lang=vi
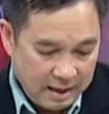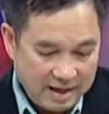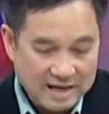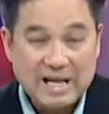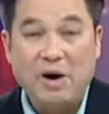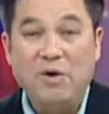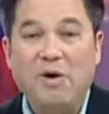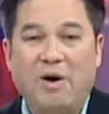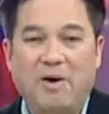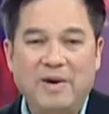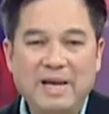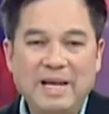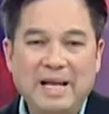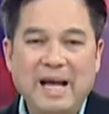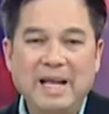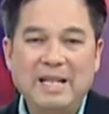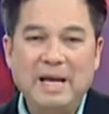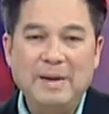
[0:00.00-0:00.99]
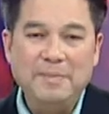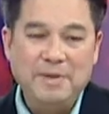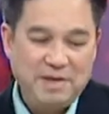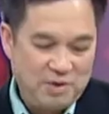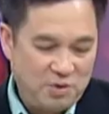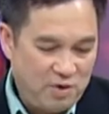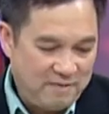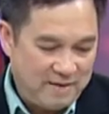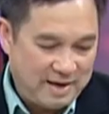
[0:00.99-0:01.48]
câu hỏi kế tiếp
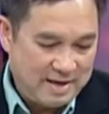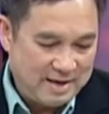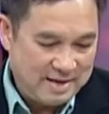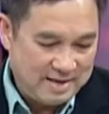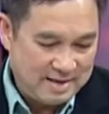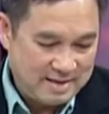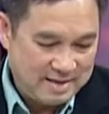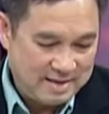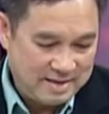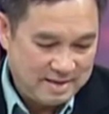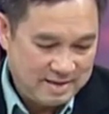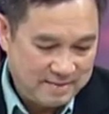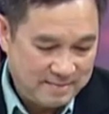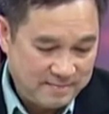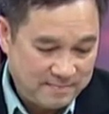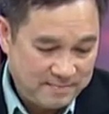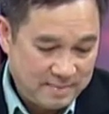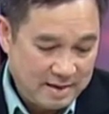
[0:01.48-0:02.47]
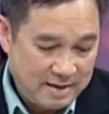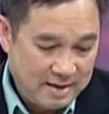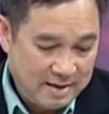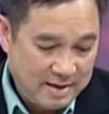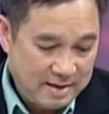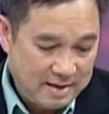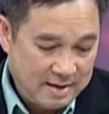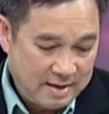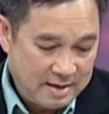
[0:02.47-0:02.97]
thưa quý vị
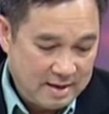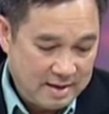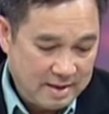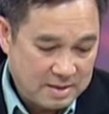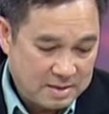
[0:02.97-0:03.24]
uh,